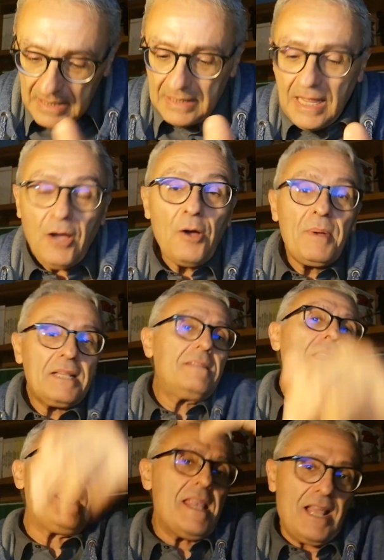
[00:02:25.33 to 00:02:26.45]
la
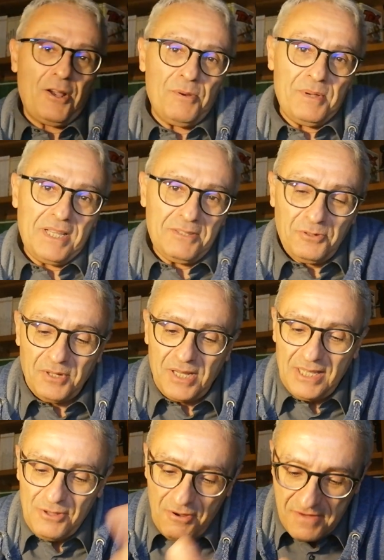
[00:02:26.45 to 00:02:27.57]
copertina come detto di
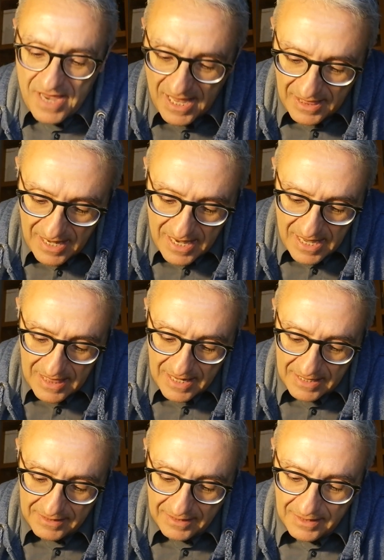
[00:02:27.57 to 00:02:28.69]
Claudio Villa il
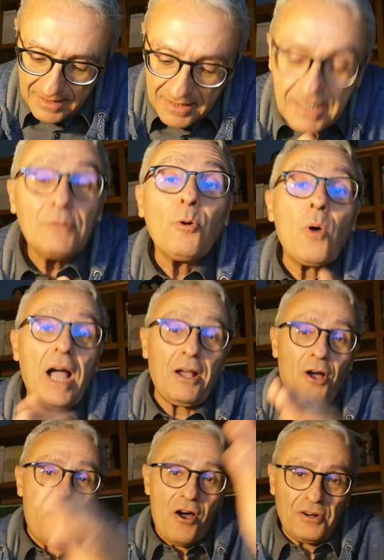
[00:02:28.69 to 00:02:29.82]
lettering di Luca
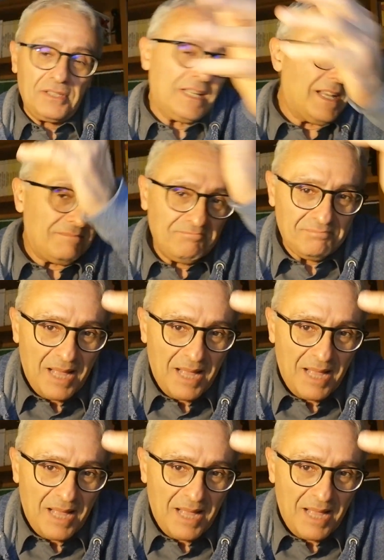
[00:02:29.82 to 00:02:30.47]
Corda